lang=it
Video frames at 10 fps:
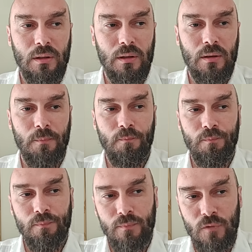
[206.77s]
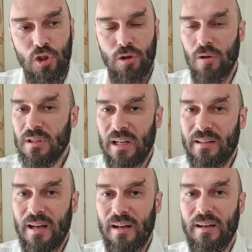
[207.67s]
Ehm, ci sono
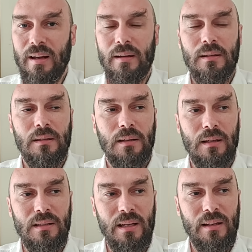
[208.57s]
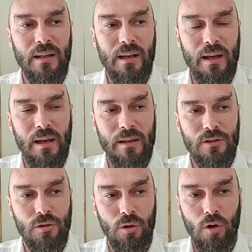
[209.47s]
state anche aziende che
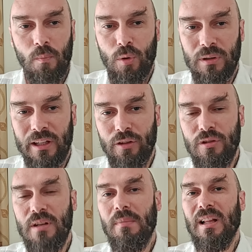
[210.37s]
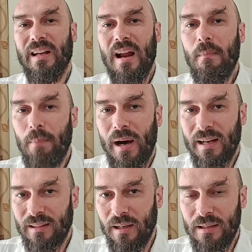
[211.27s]
si sono comportate così, ma la gran
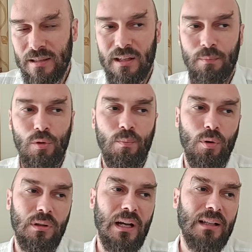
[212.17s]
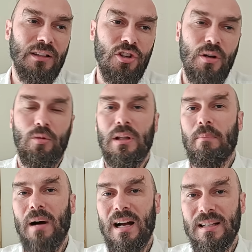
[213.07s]
parte, le aziende più importanti, diciamo la
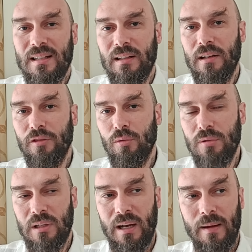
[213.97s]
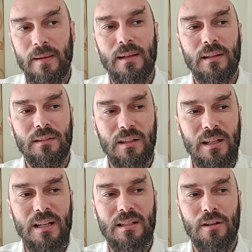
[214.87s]
base dell'industria
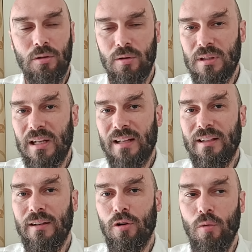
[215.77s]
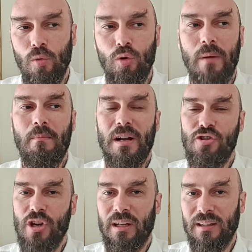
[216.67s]
tedesca, sono stati comunque
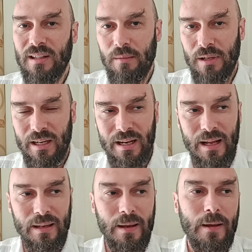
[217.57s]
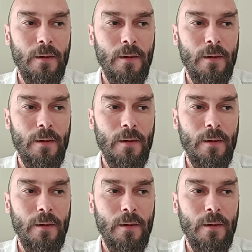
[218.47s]
mangiati da americani.